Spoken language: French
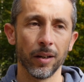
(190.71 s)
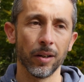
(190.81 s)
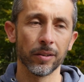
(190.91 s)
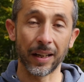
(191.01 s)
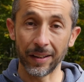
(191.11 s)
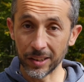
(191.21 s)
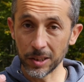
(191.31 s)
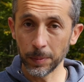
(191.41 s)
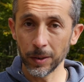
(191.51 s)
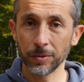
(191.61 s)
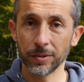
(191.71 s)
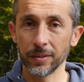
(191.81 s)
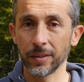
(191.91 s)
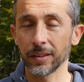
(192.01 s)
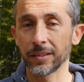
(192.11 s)
Euh, travail d'esprit
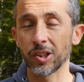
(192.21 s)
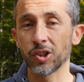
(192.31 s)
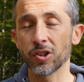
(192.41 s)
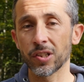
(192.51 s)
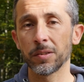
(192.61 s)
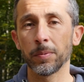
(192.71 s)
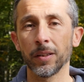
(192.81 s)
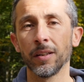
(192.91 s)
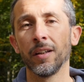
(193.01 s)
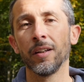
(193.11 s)
aussi, c'est-à-dire que ça change l'esprit.